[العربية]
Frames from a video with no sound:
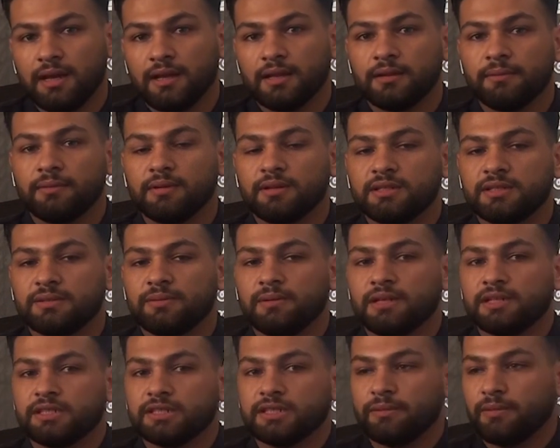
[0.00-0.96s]
يعني بالنسبه
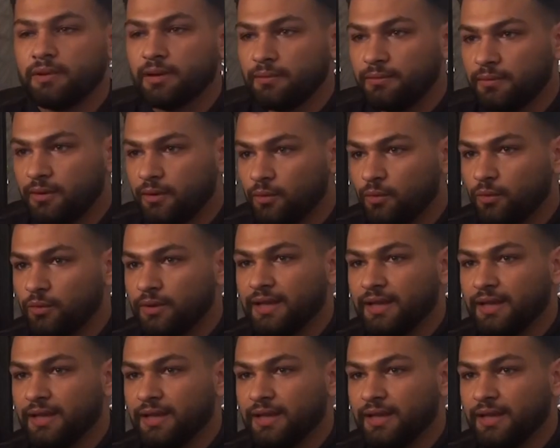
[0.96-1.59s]
للشباب لو